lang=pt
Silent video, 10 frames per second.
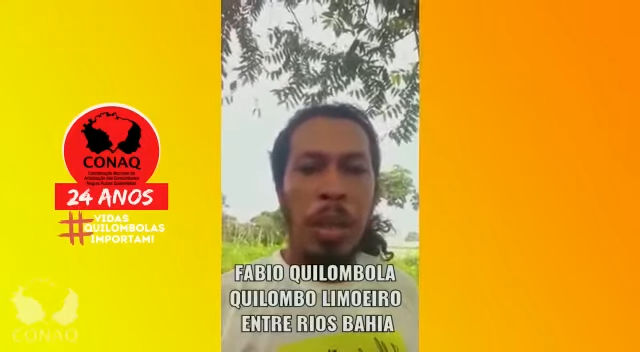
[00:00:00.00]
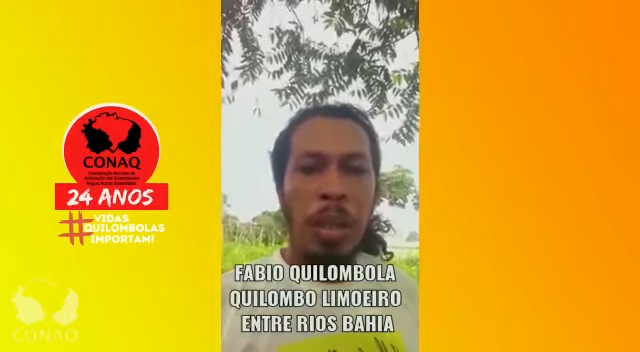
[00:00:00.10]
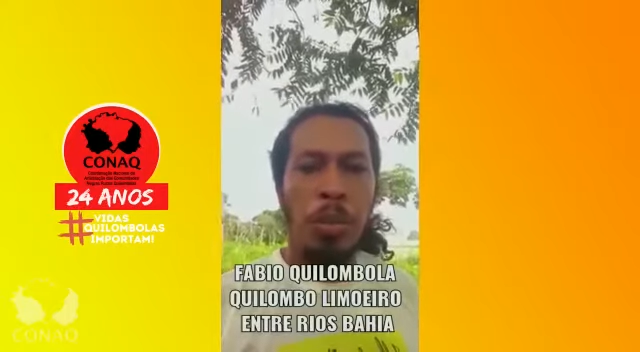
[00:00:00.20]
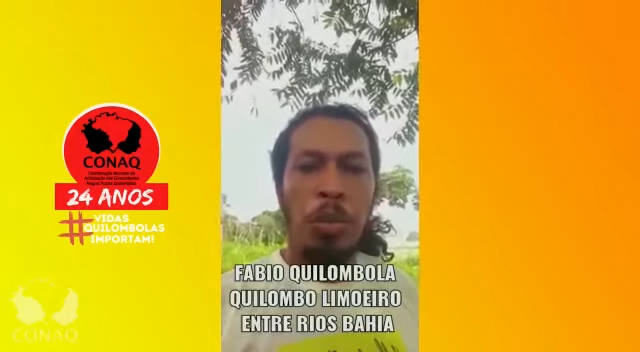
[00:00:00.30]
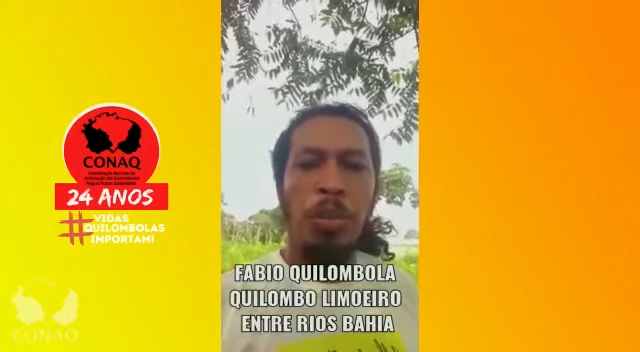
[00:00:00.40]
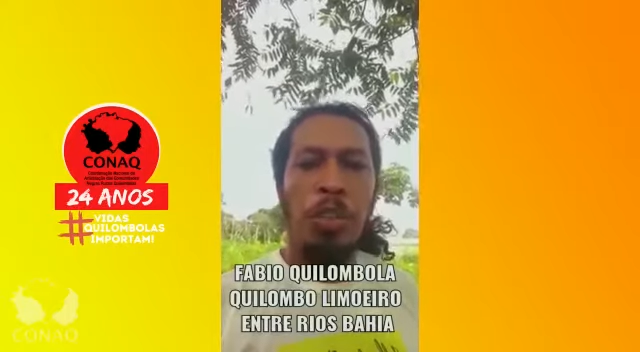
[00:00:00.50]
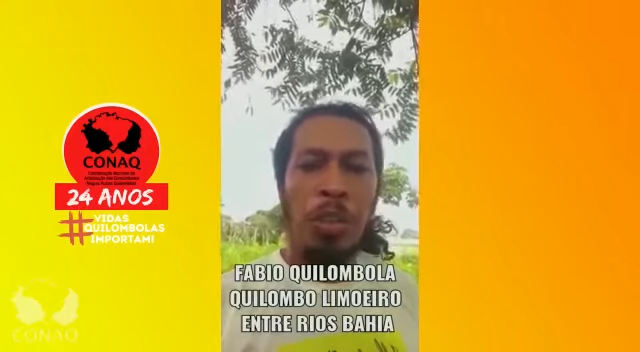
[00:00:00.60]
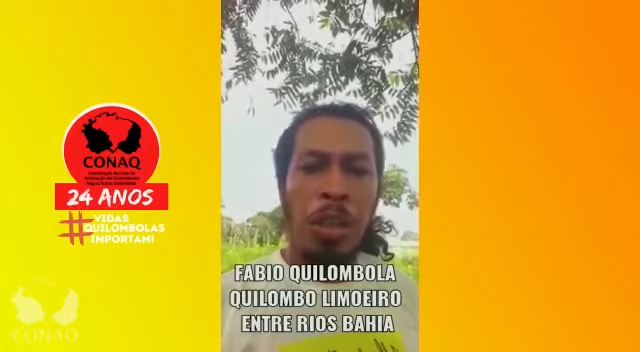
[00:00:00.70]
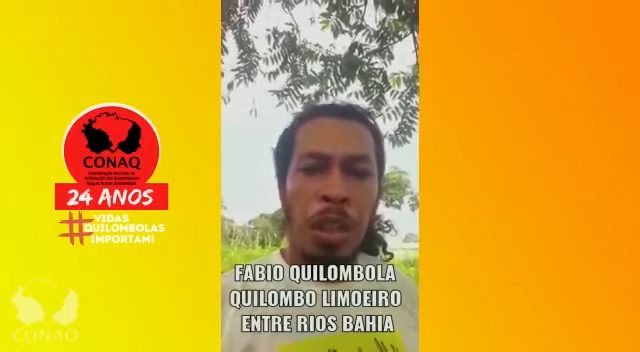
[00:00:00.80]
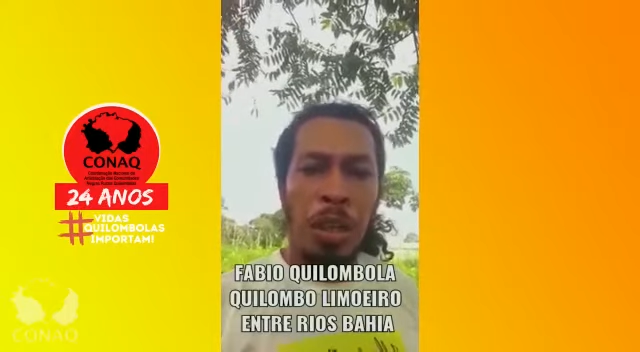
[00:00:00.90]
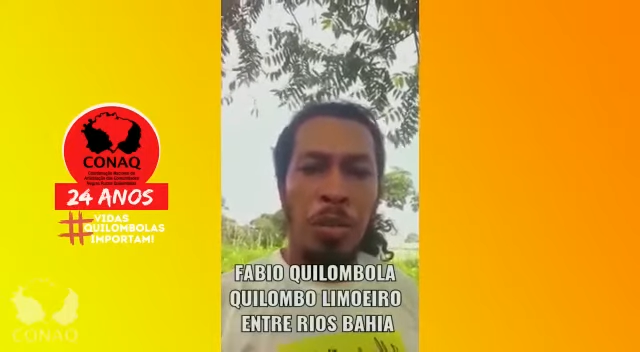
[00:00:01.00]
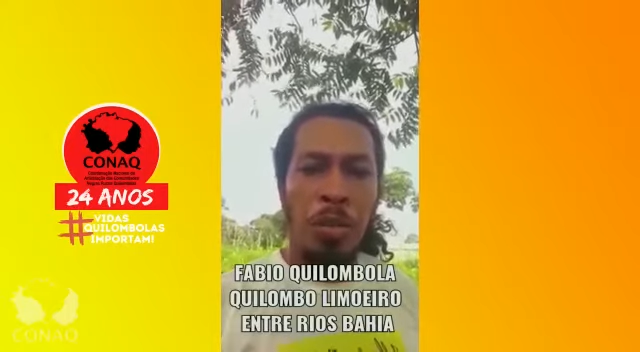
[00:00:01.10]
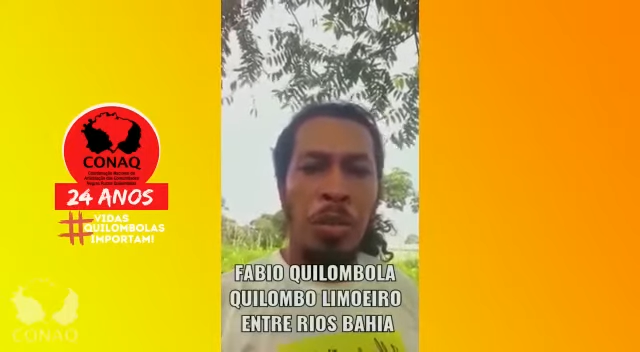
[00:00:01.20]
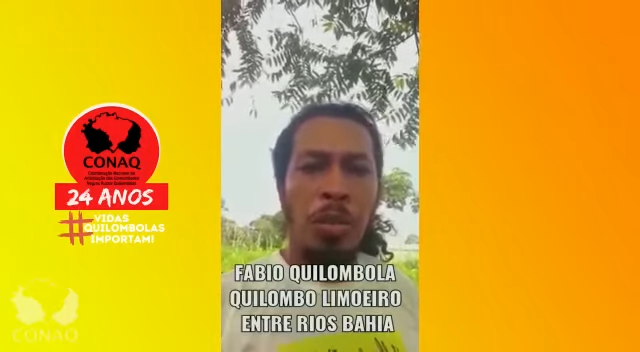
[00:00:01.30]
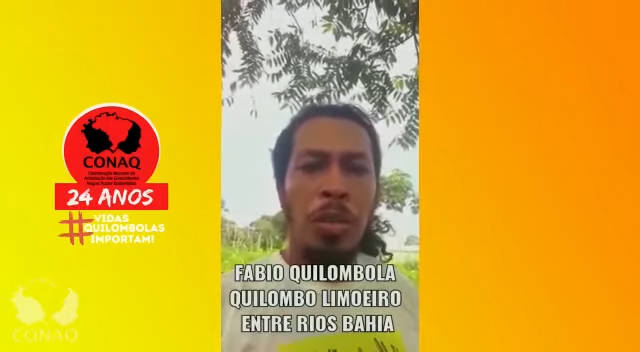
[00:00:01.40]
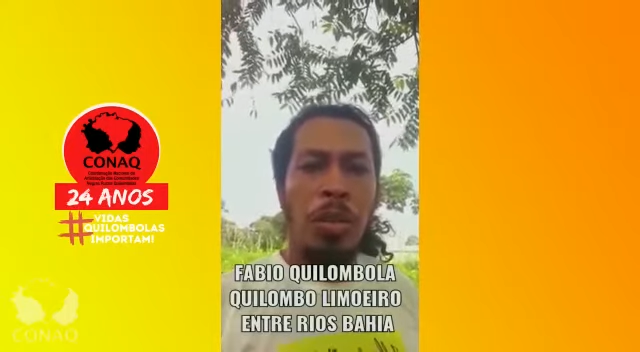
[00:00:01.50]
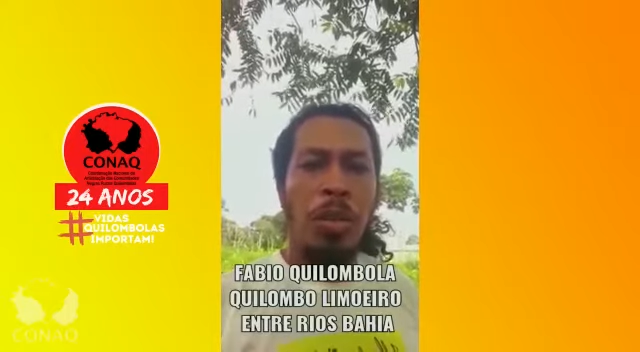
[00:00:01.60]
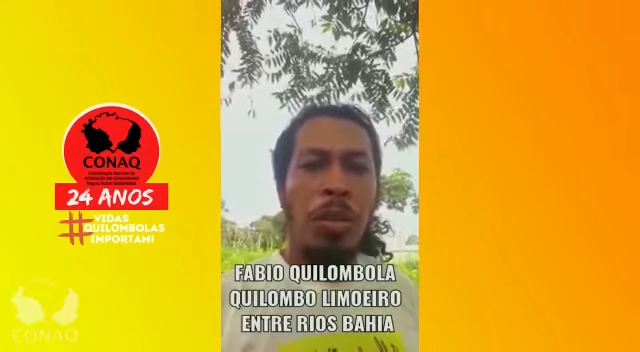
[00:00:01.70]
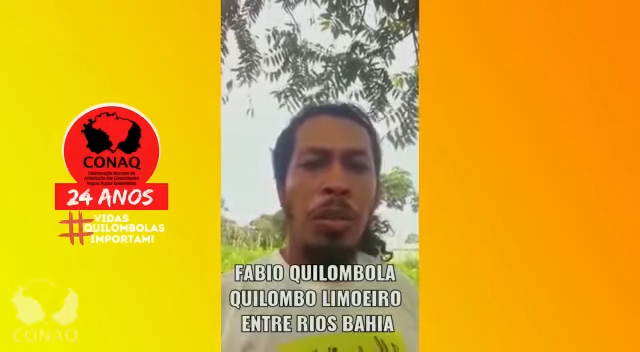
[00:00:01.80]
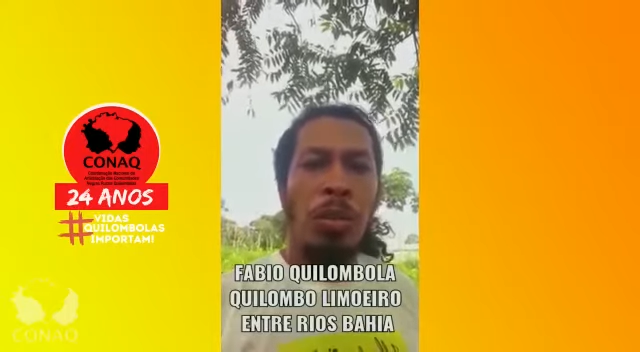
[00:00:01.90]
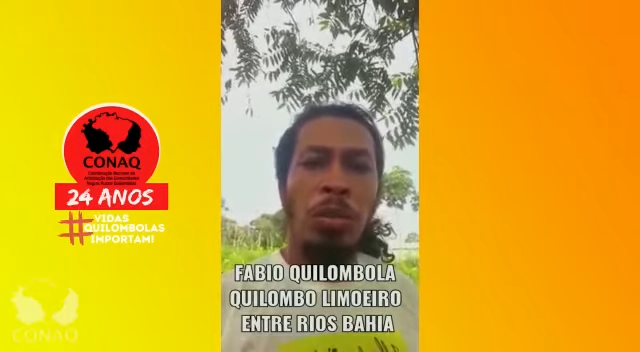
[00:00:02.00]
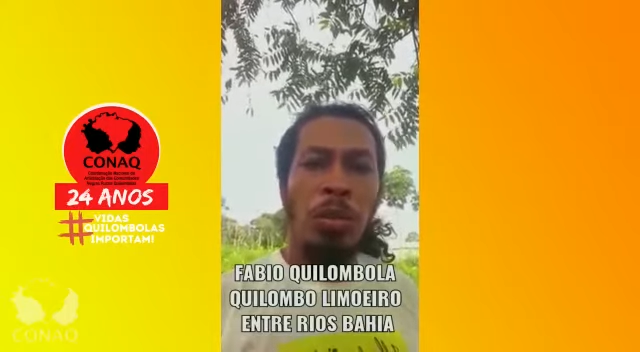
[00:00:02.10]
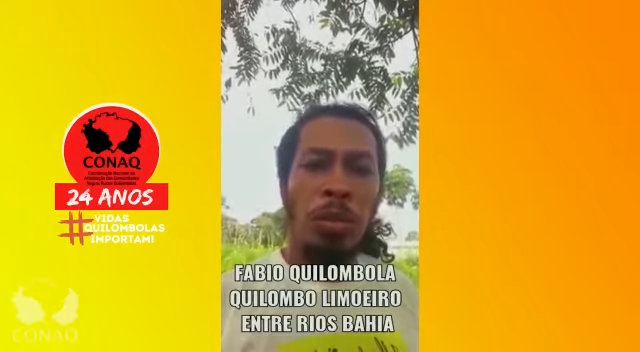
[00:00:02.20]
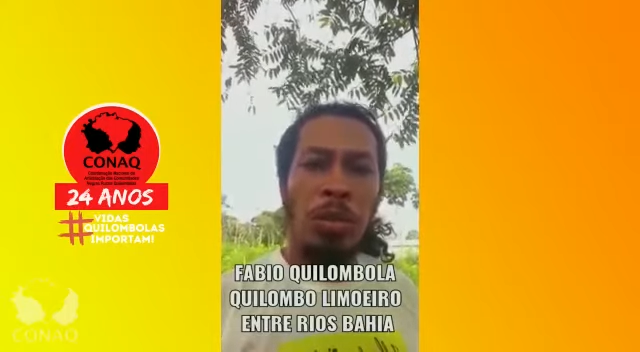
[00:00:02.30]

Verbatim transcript: dos direitos dos